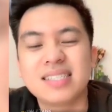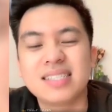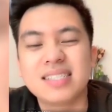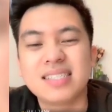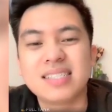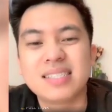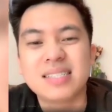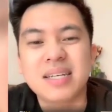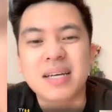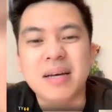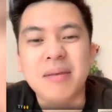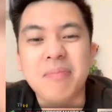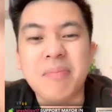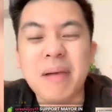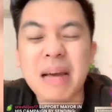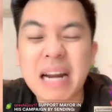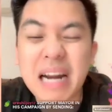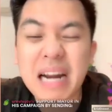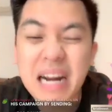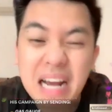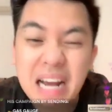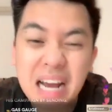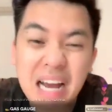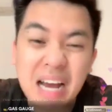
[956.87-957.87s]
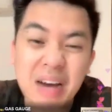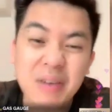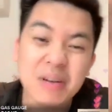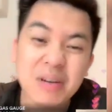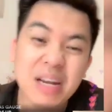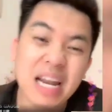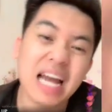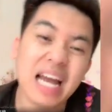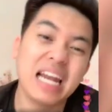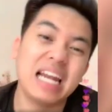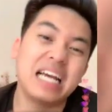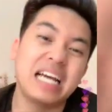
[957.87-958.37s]
Parang nga ako
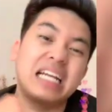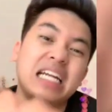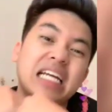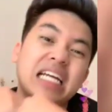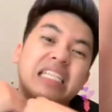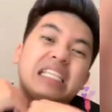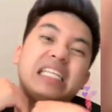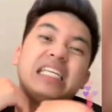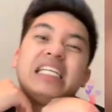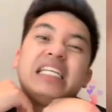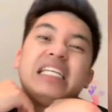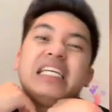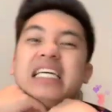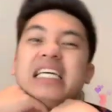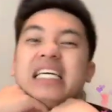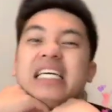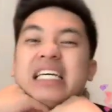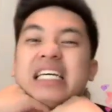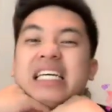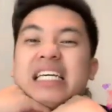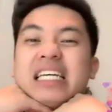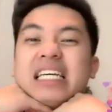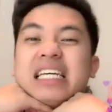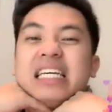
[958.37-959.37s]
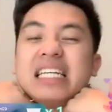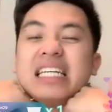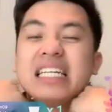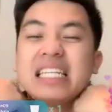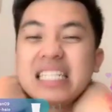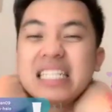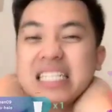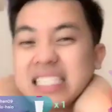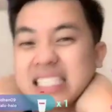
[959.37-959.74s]
lalagnat eh. Bakit?